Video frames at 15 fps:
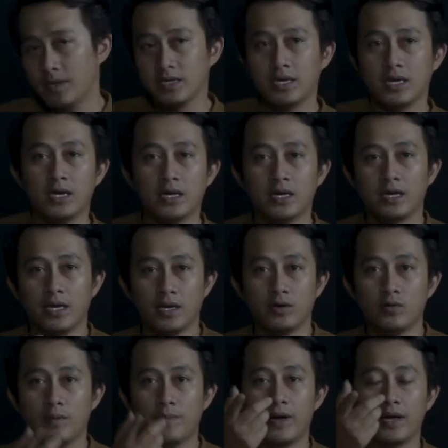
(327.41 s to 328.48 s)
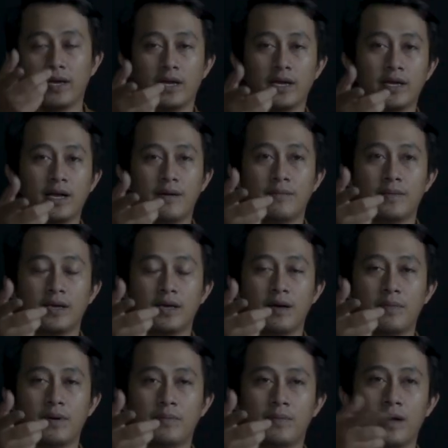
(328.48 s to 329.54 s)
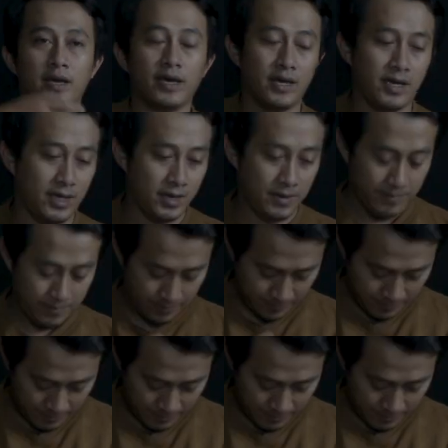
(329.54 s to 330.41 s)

namanya kayak gua pakai kamera apa pakai